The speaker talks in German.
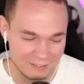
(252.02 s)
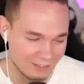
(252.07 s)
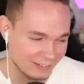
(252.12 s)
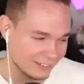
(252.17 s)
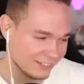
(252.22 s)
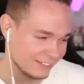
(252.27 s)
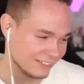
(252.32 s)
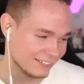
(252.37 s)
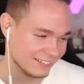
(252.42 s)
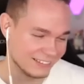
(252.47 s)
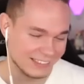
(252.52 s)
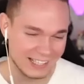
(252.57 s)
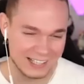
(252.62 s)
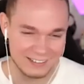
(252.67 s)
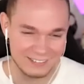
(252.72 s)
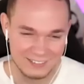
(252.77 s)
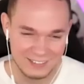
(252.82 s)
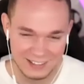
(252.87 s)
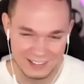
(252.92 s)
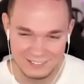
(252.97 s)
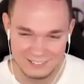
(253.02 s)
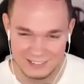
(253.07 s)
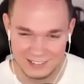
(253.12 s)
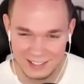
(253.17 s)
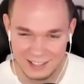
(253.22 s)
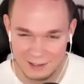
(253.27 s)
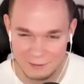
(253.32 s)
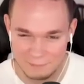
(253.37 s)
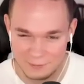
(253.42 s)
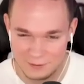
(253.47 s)
Gut, das heißt,
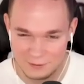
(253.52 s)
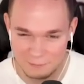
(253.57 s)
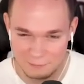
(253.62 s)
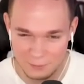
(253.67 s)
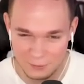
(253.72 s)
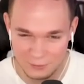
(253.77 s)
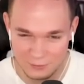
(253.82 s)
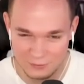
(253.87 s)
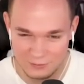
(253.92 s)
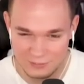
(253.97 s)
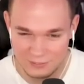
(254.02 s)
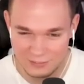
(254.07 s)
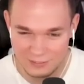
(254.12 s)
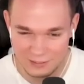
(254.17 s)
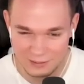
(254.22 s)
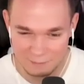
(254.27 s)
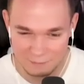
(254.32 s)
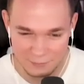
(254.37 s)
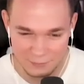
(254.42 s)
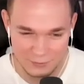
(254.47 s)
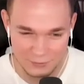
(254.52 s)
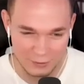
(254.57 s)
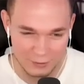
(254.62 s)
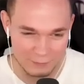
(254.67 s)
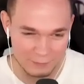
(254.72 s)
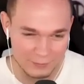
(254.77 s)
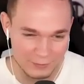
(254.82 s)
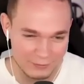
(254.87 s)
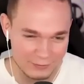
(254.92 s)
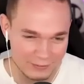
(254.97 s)
da habe ich einen Punkt
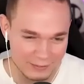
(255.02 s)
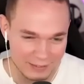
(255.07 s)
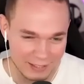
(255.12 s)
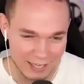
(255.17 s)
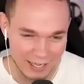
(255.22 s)
bekommen.